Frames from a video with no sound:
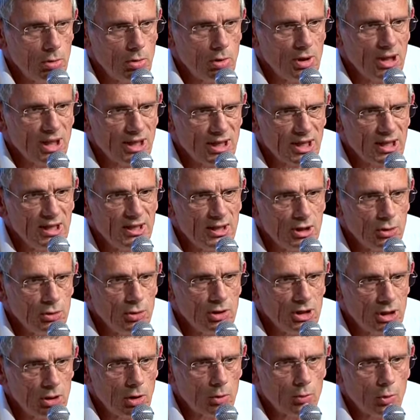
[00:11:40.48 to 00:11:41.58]
la qualité du
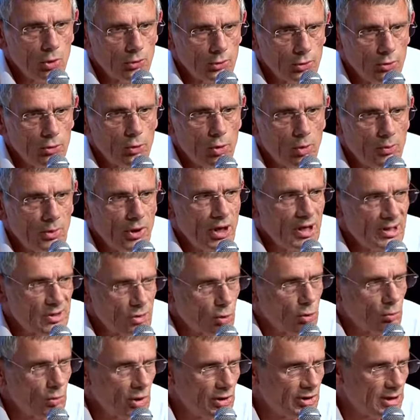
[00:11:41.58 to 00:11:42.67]
dialogue pour que ce ne soit pas
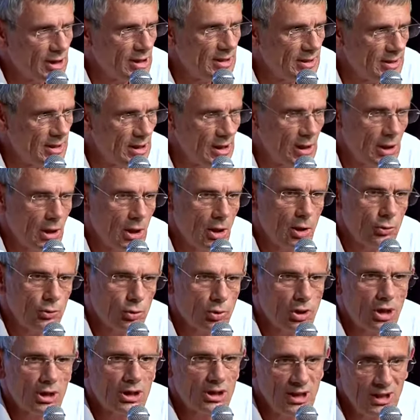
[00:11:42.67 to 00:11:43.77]
instrumentalisé, en tout
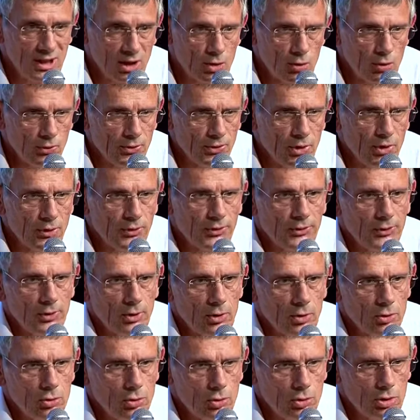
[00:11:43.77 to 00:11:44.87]
cas qu'il y ait la confiance
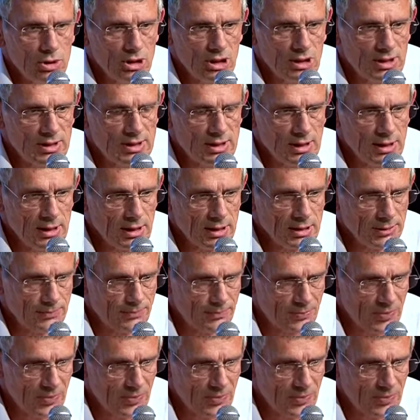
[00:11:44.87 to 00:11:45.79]
du côté des salariés.